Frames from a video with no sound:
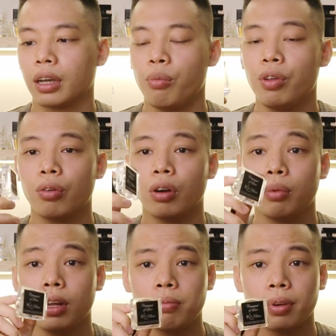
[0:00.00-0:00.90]
Camino
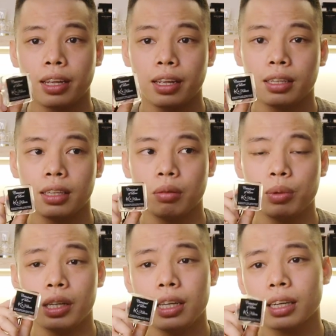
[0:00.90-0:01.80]
lớp này thì
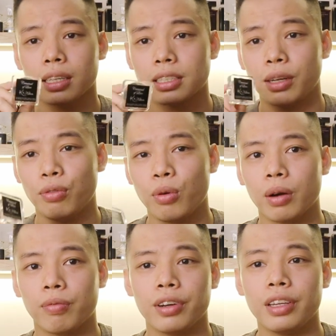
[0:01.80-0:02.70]
mình nghĩ rằng sẽ phù
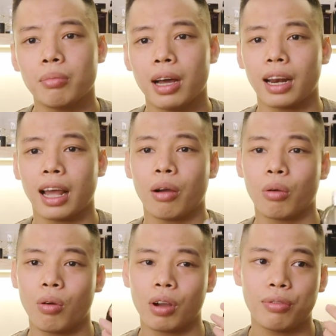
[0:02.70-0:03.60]
hợp với những bạn
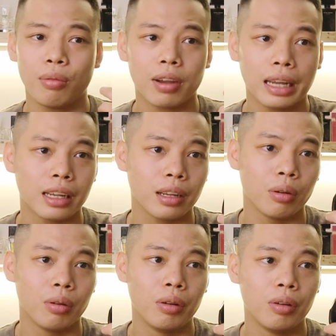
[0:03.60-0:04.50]
nào có cái phong cách
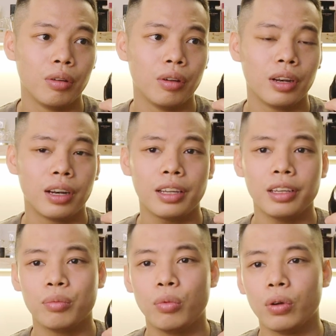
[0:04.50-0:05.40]
kiểu thích
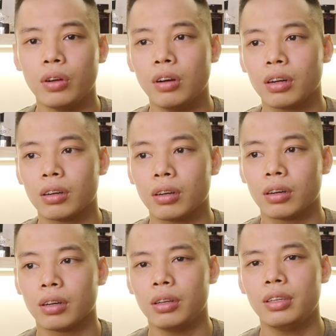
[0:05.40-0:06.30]
những mùi hương
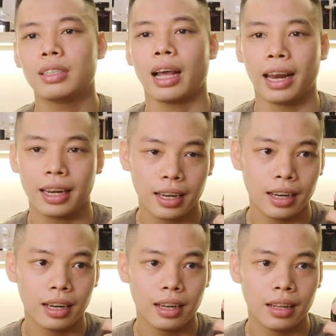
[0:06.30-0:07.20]
đơn giản
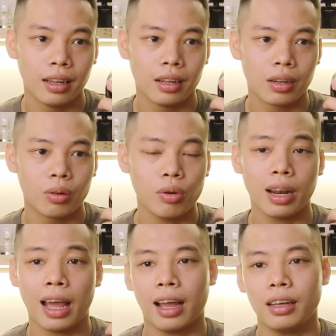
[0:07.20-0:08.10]
thuốc
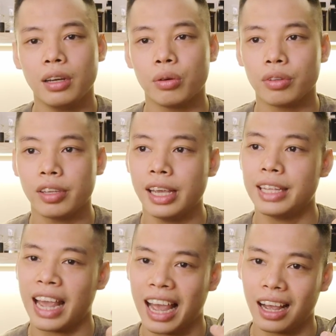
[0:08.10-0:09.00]
lá kiểu nhẹ
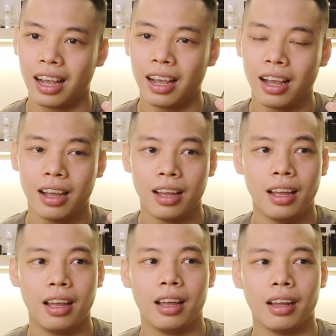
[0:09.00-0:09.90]
nhàng
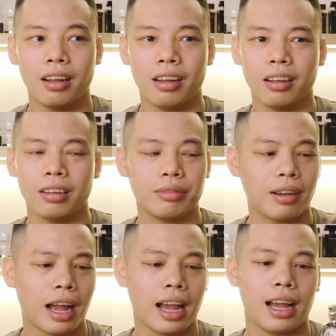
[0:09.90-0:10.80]
à,
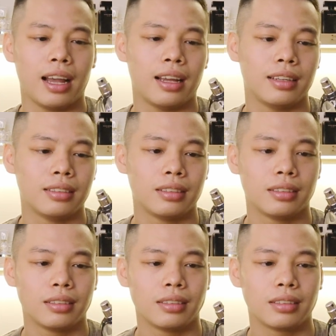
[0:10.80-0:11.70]
và
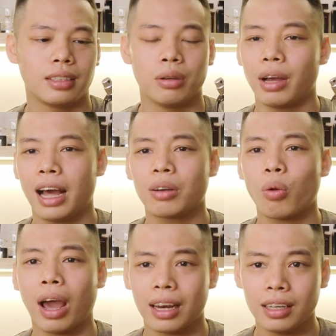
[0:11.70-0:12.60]
kiểu an
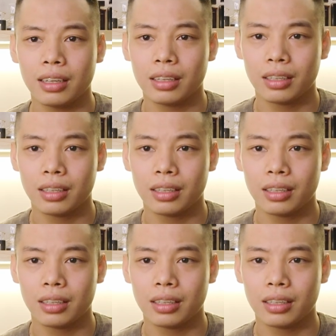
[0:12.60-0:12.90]
toàn ấy